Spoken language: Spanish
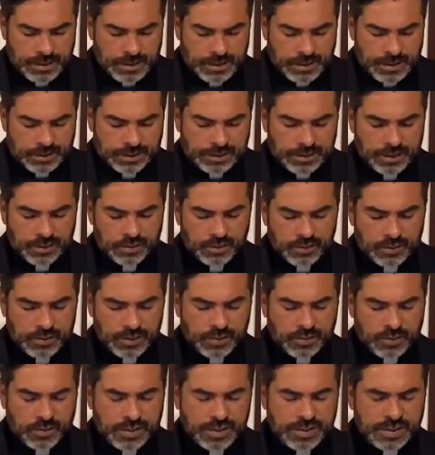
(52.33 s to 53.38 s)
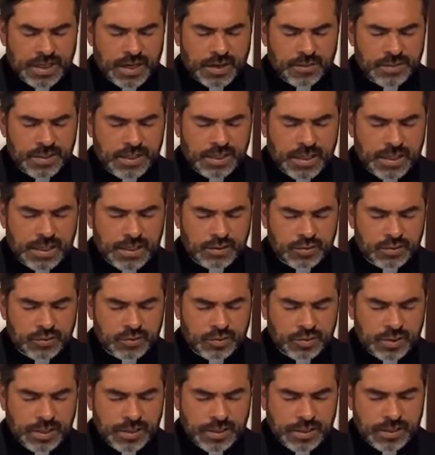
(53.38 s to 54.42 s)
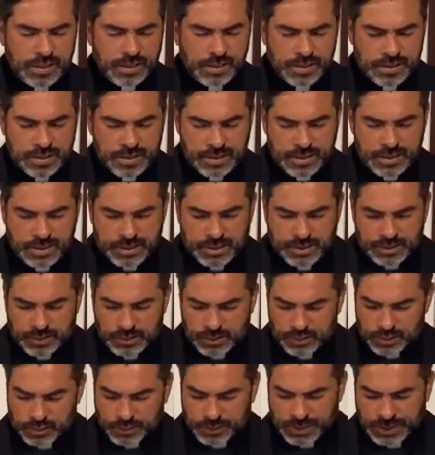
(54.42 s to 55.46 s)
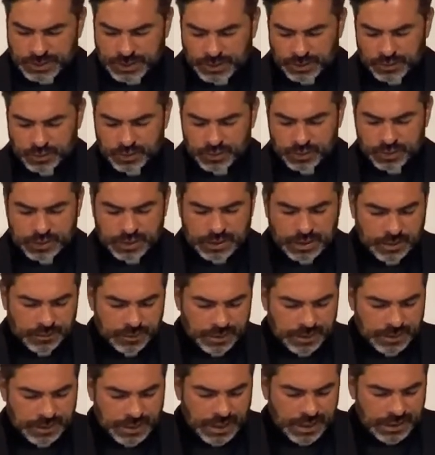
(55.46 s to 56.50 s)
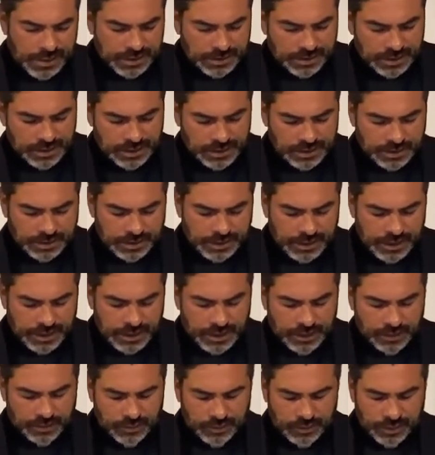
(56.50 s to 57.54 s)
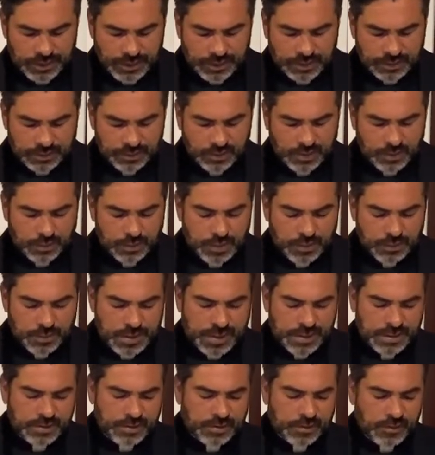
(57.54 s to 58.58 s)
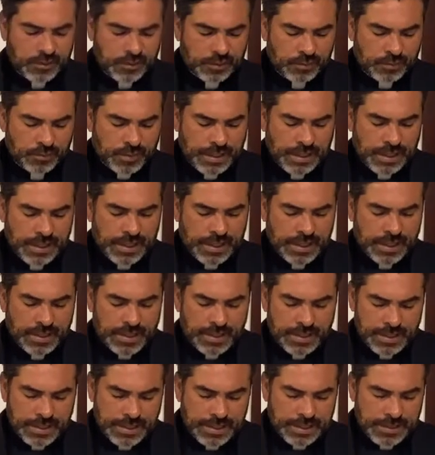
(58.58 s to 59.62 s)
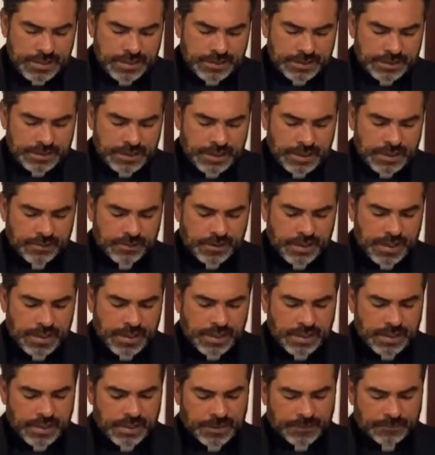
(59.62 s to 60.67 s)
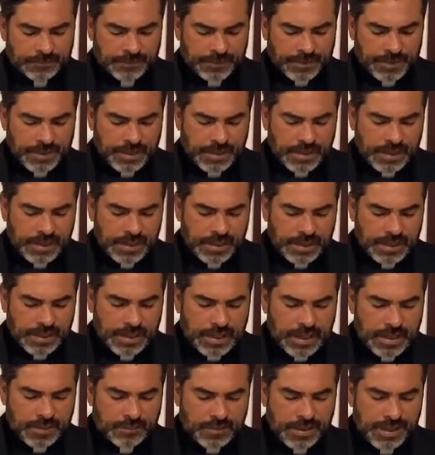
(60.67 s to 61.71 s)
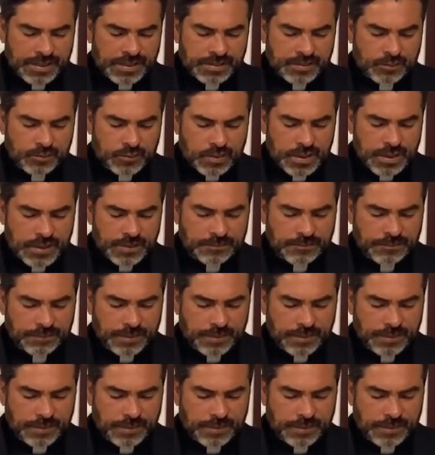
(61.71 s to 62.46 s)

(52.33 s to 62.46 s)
haciendo nuestro examen a la luz de los pecados capitales en este contexto de preparación para celebrar la Pascua.